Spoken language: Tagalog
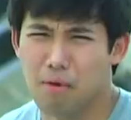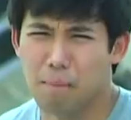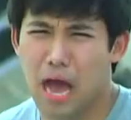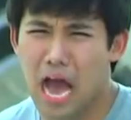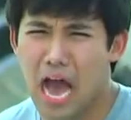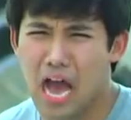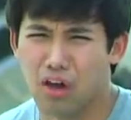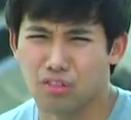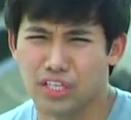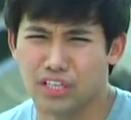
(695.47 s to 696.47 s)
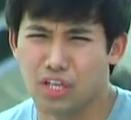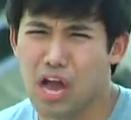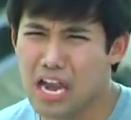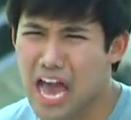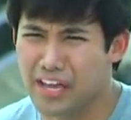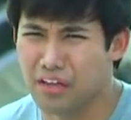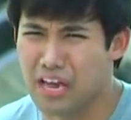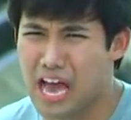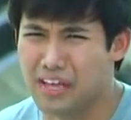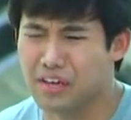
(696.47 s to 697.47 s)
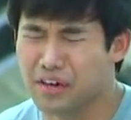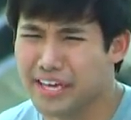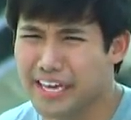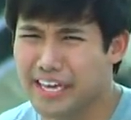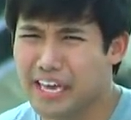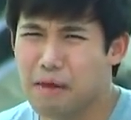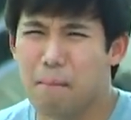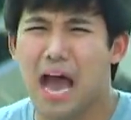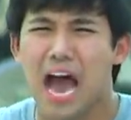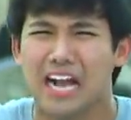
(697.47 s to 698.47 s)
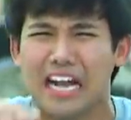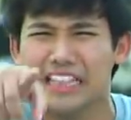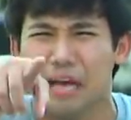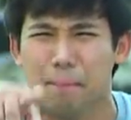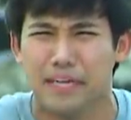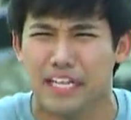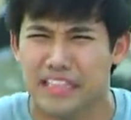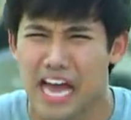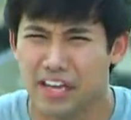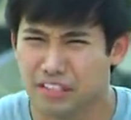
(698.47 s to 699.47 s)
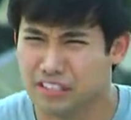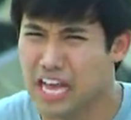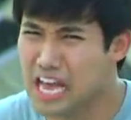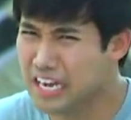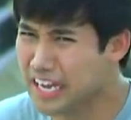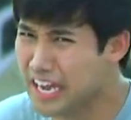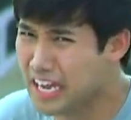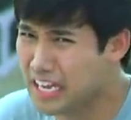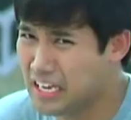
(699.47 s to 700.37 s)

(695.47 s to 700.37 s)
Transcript: mo pa ako dito, layo-layo eh. Makakatabi na tayo dyan eh.